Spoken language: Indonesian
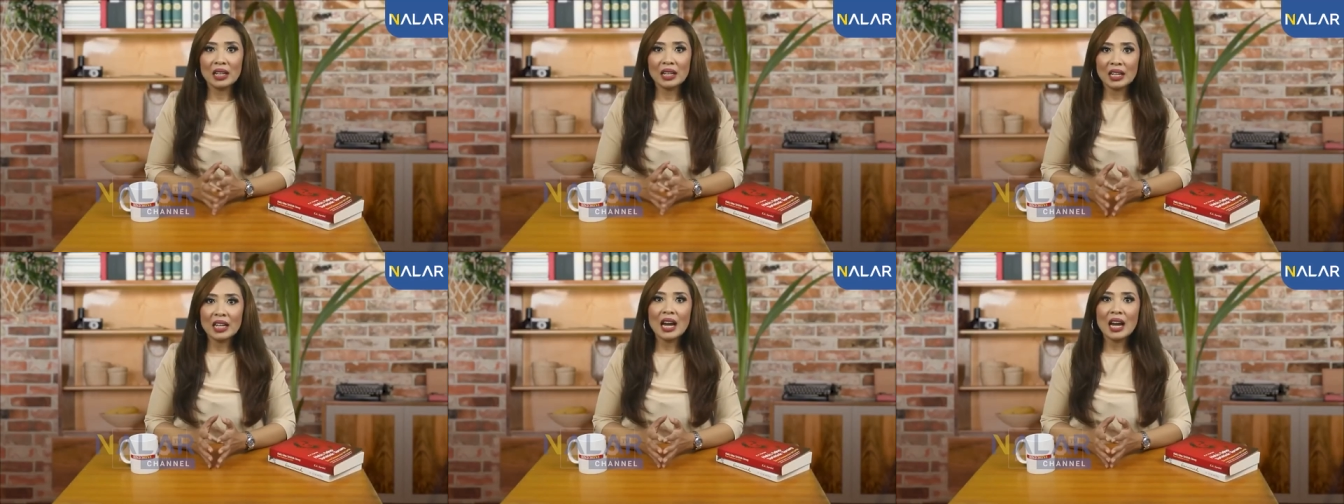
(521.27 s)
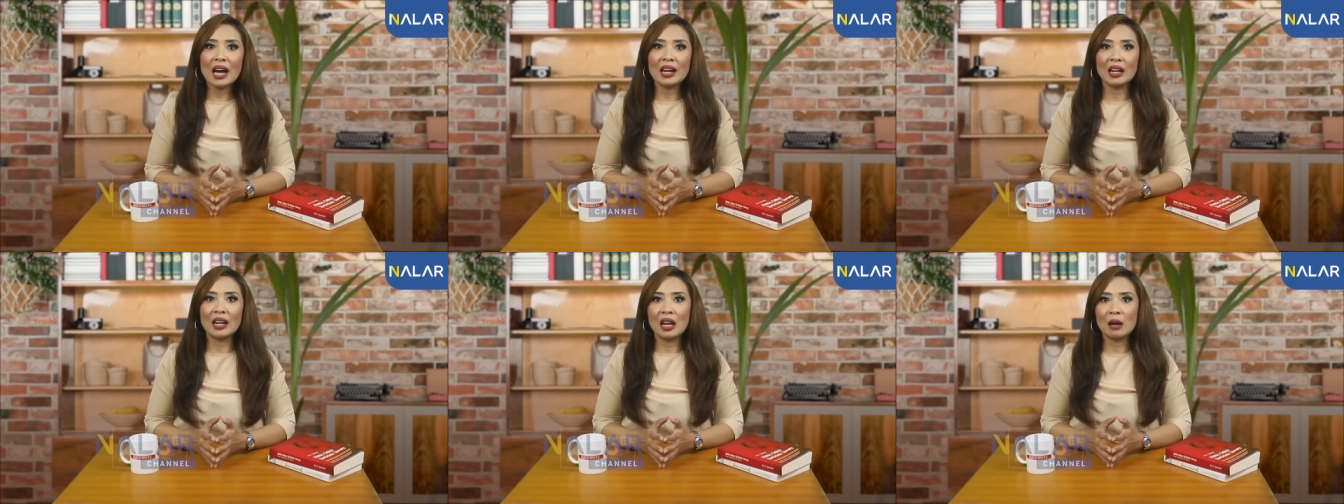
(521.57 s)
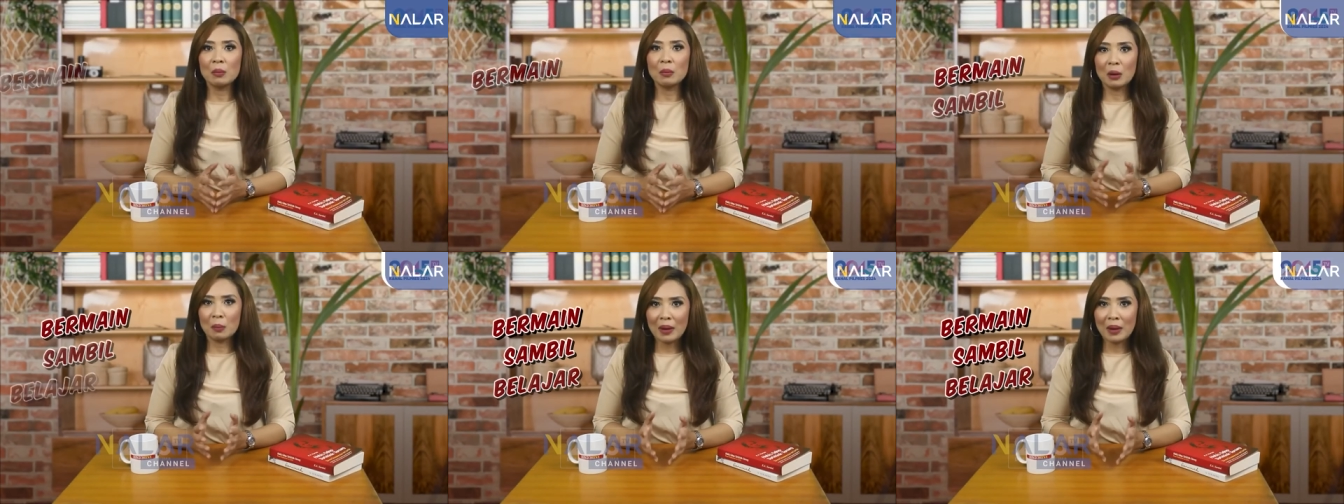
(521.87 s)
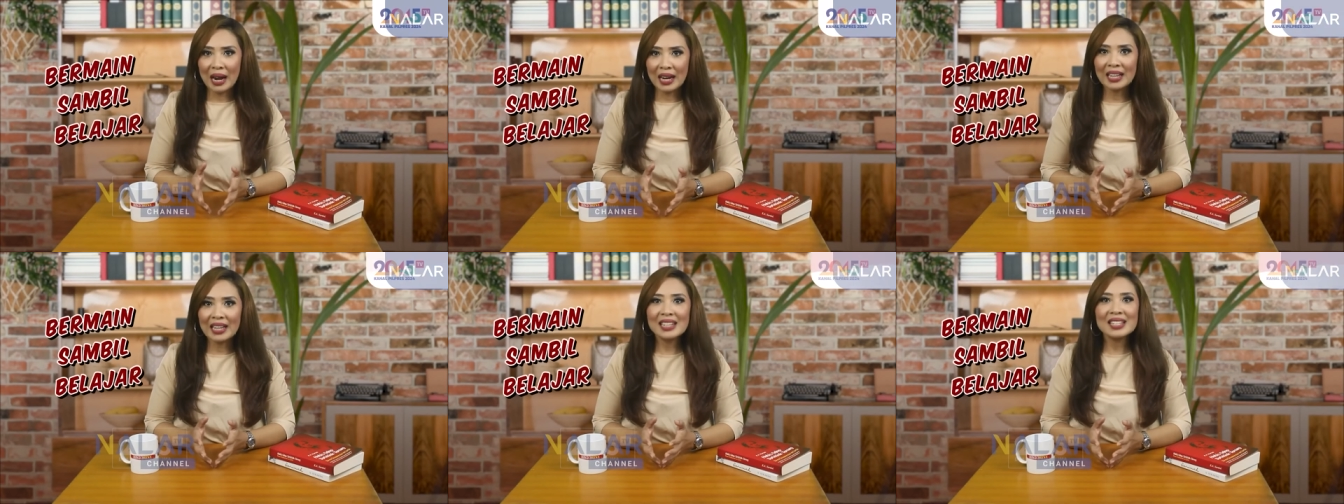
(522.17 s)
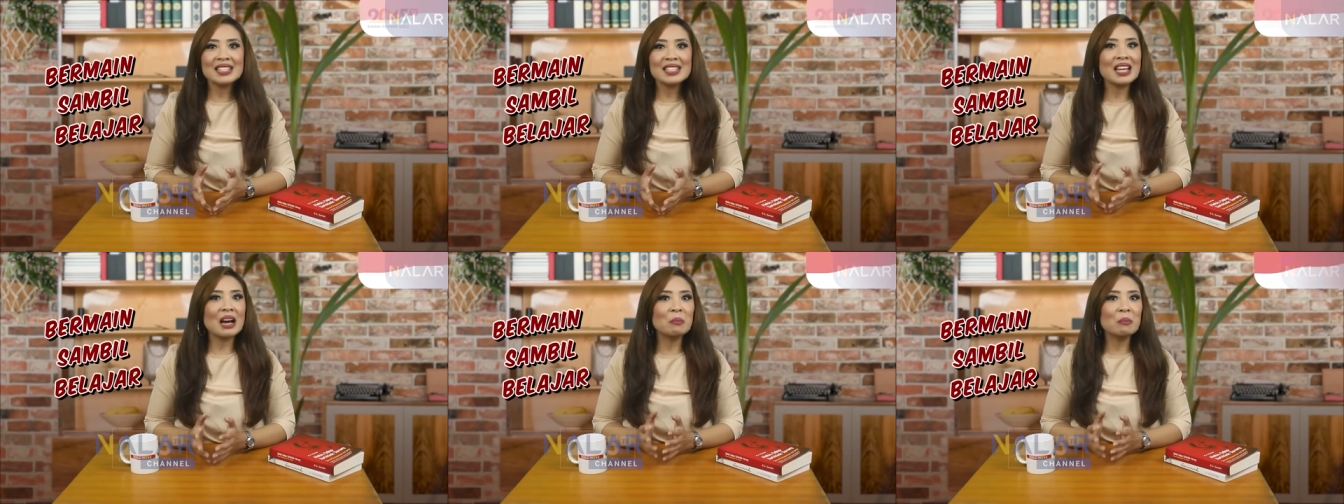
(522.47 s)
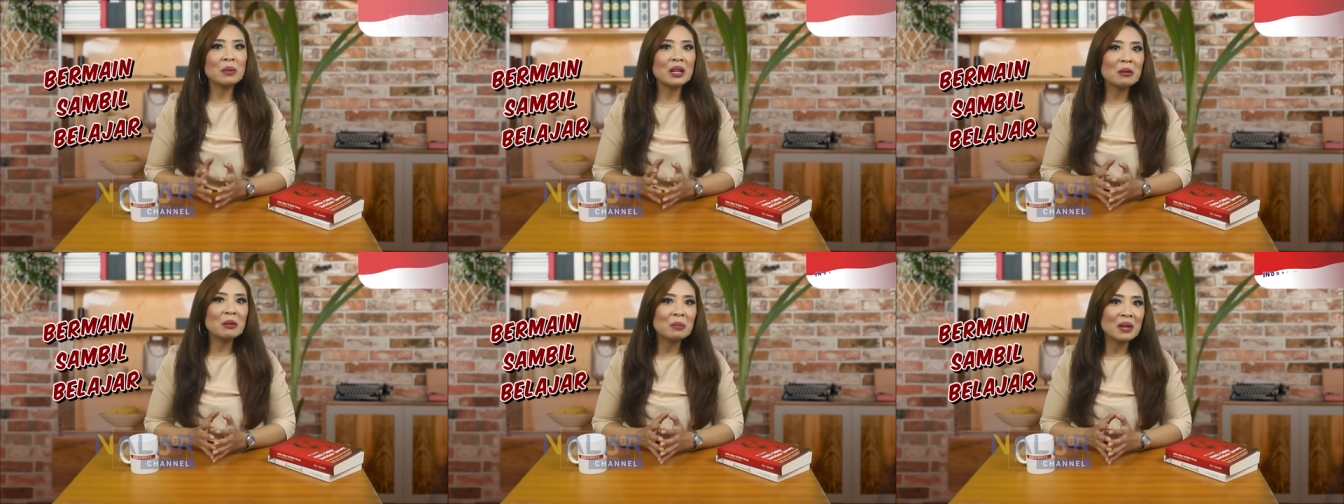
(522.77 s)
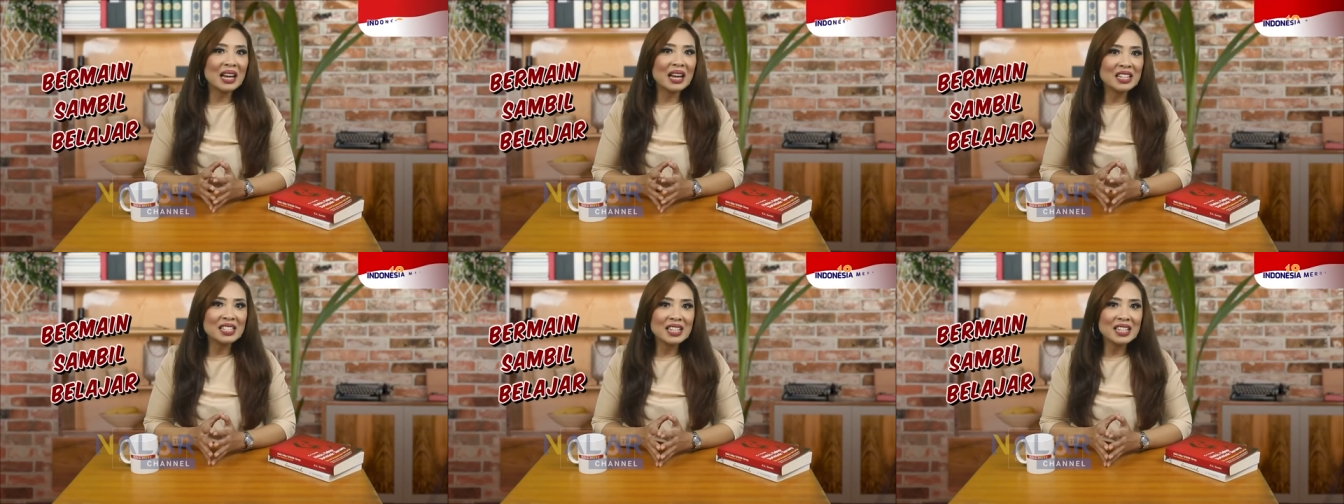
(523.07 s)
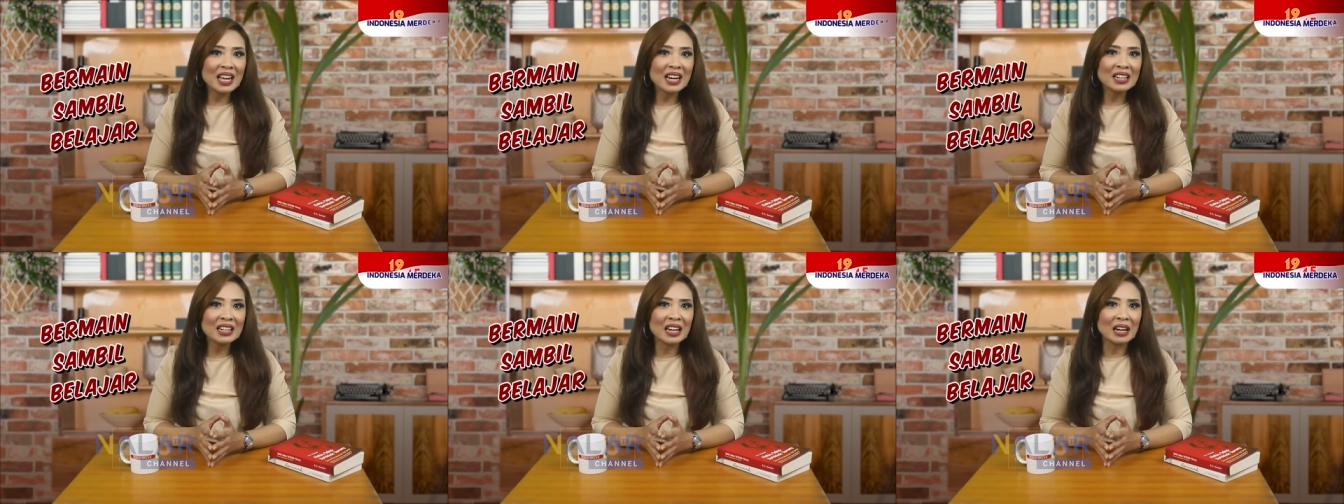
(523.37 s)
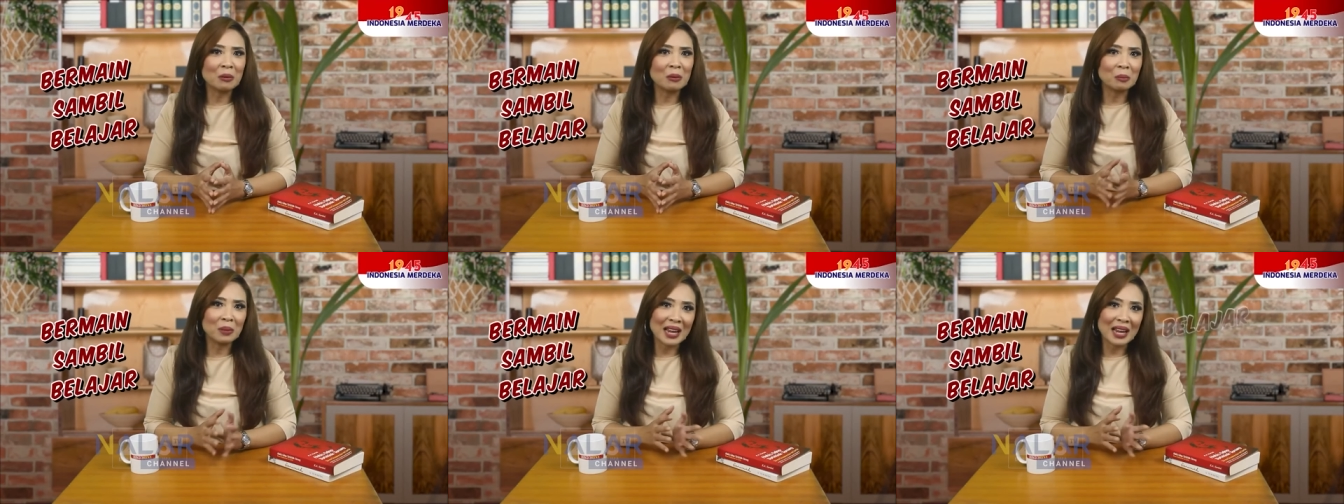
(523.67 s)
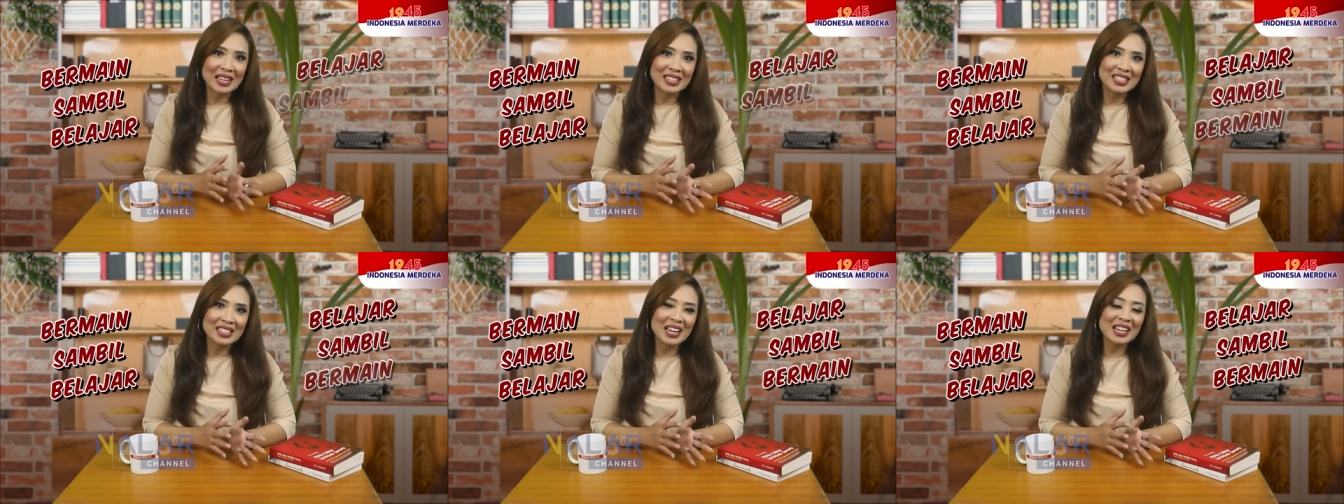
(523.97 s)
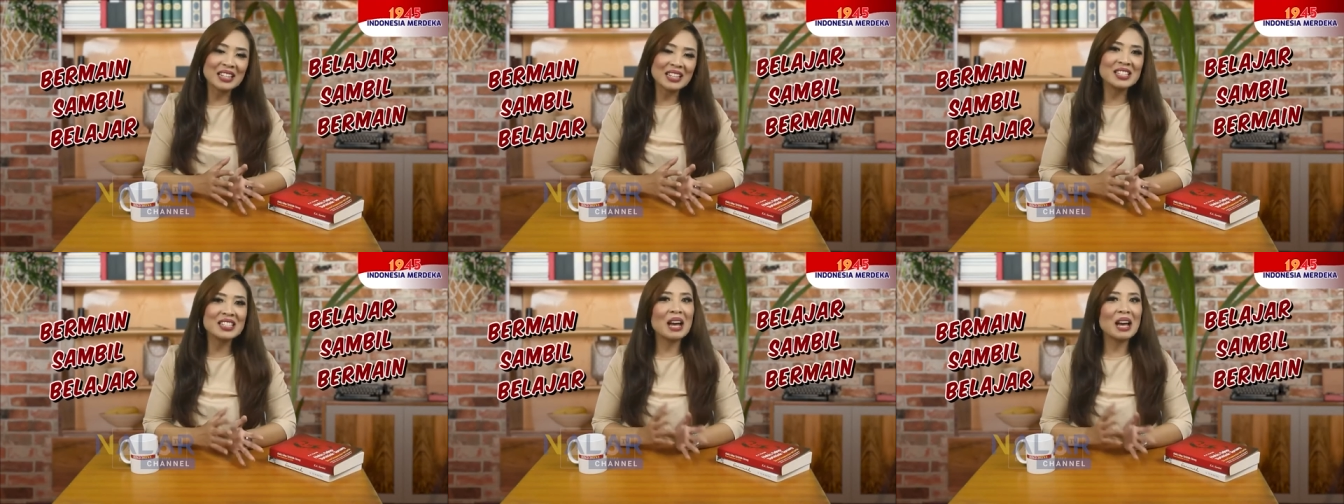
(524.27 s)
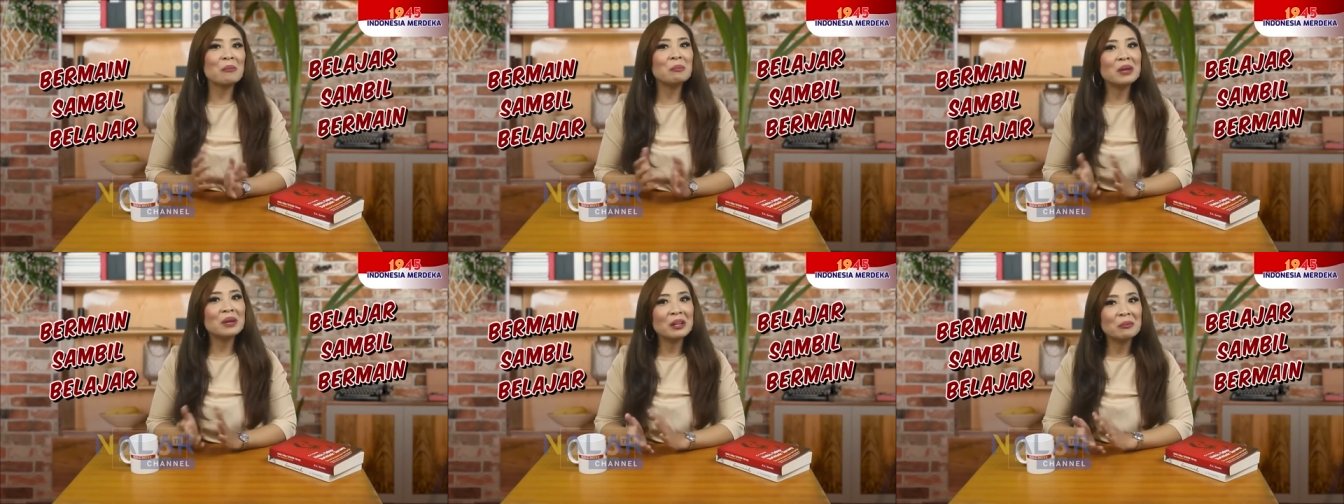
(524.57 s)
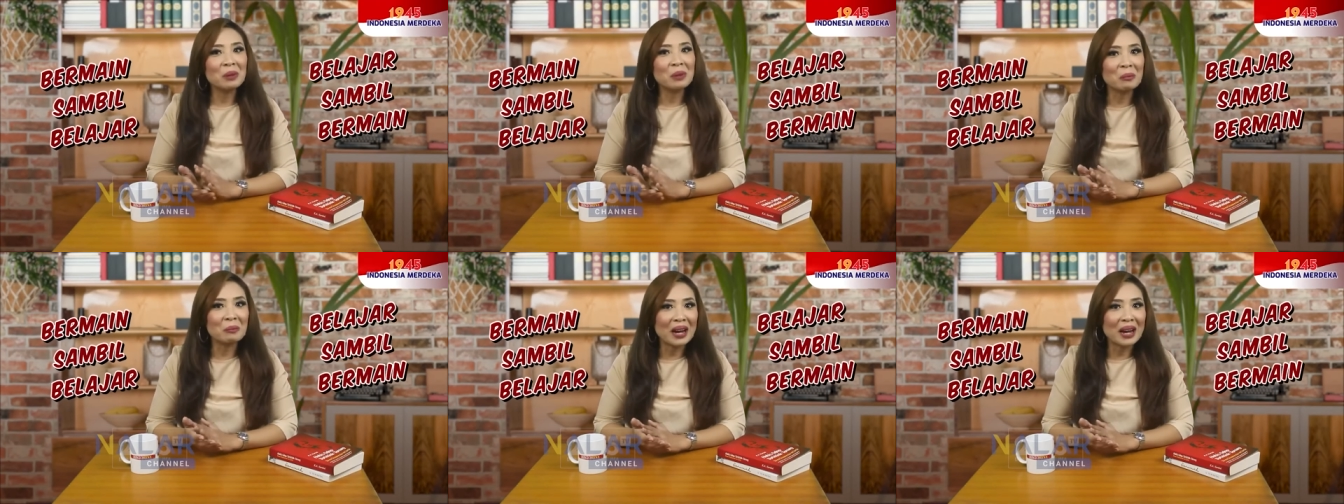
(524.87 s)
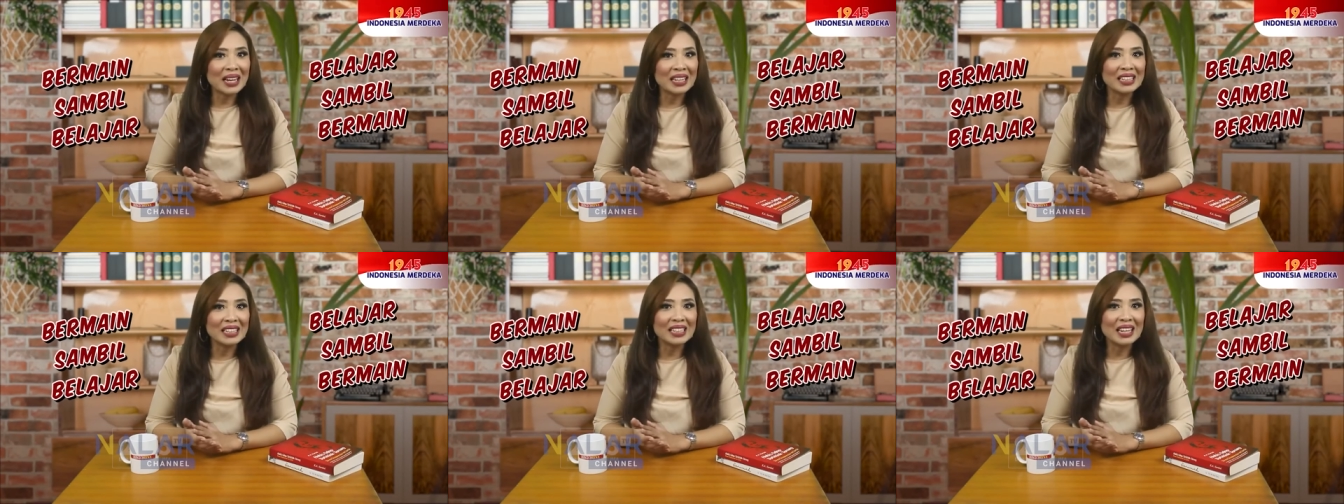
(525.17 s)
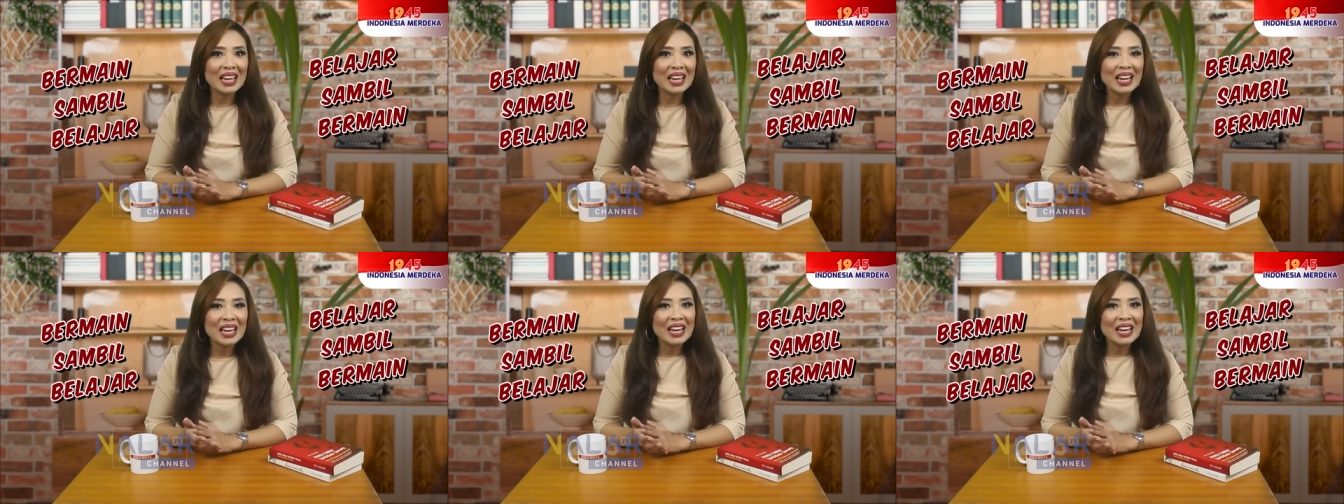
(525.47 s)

ini adalah bermain sambil belajar dan belajar sambil bermain.